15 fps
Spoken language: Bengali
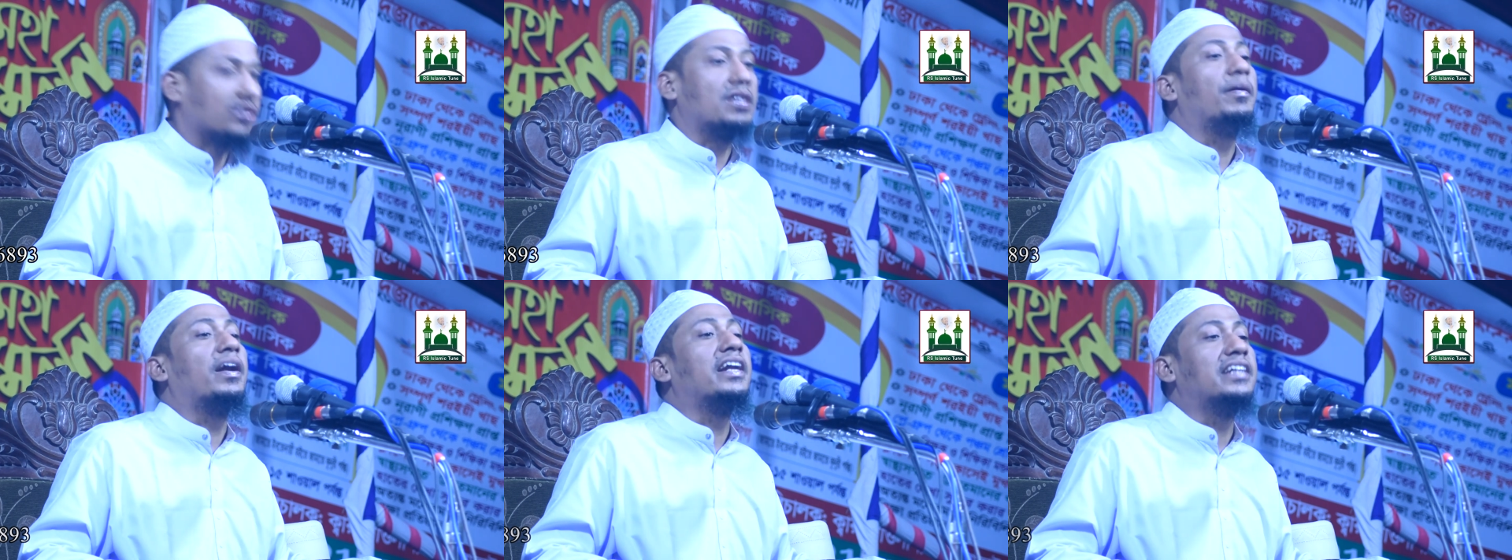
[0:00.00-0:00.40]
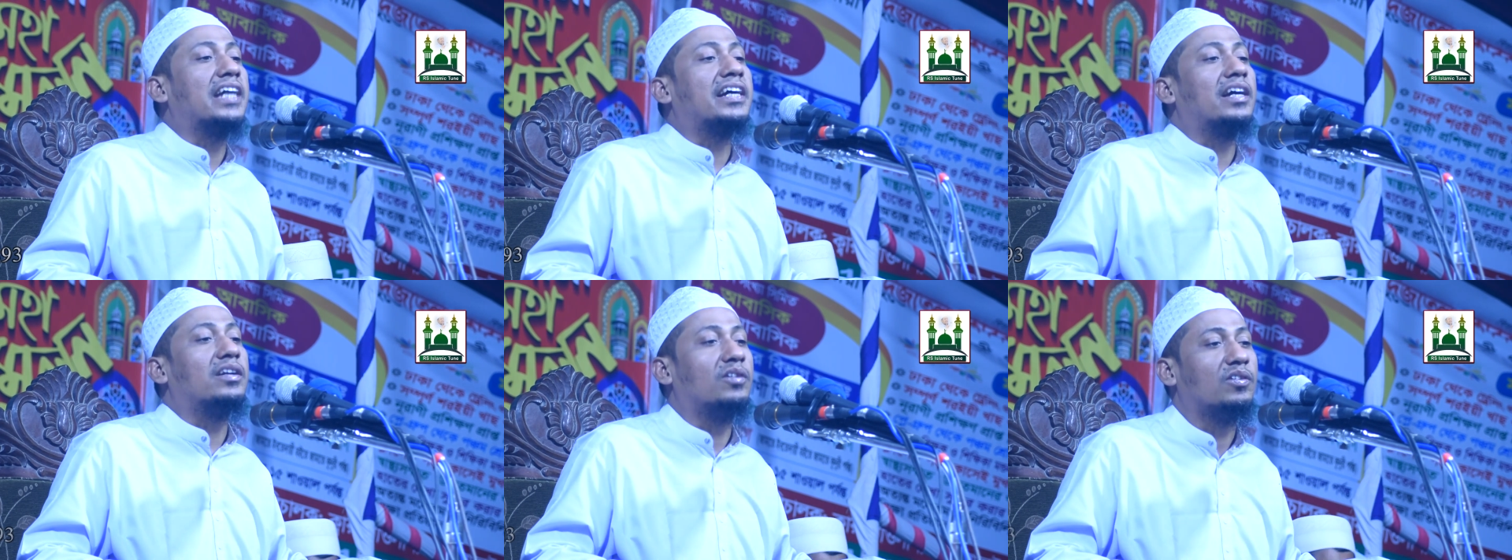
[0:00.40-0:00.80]
কথা বলেন না
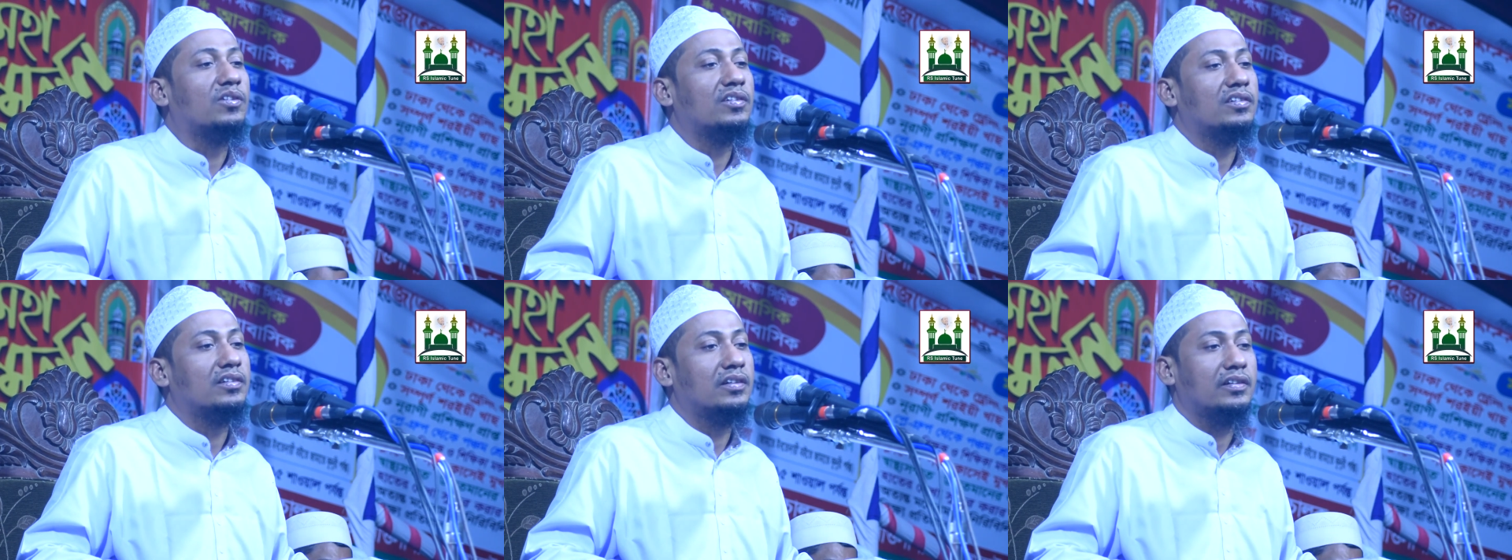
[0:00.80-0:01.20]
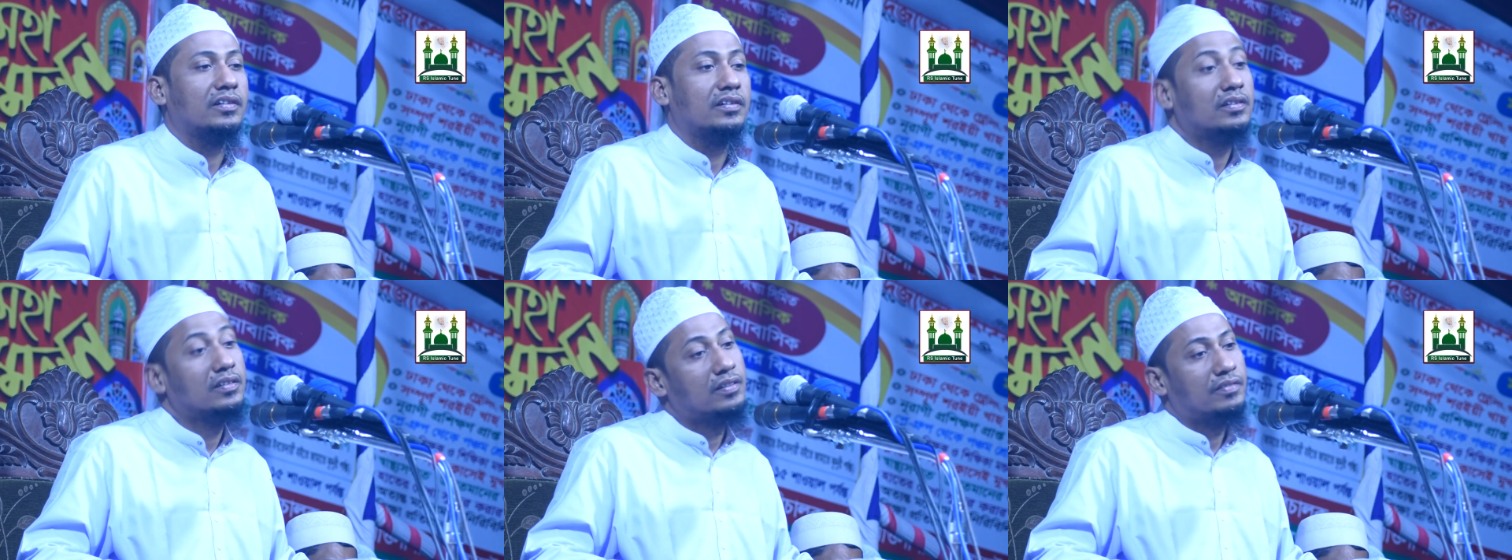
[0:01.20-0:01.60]
কেন
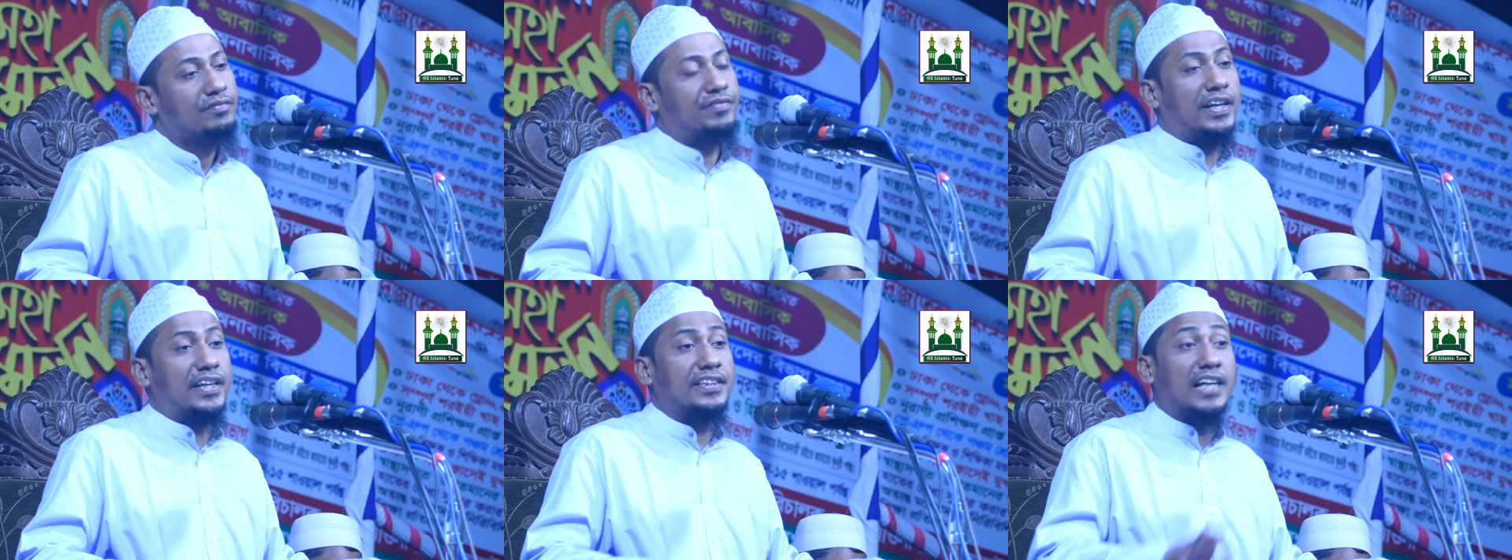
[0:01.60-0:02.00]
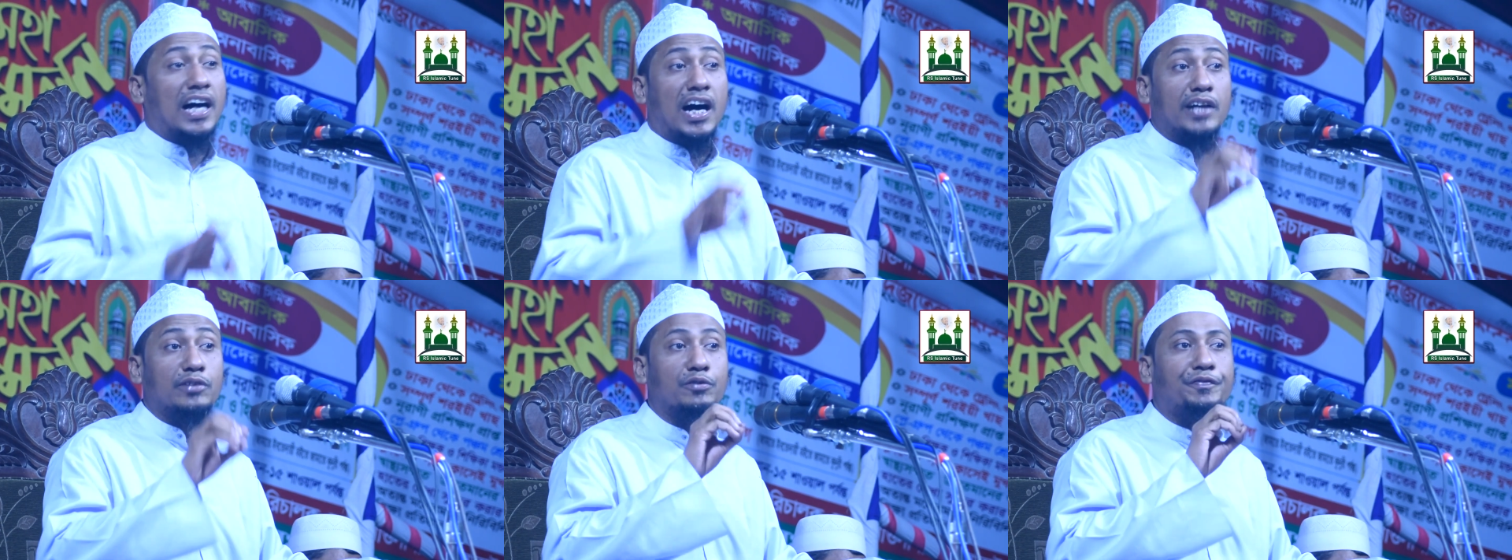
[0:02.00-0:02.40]
ফাইদা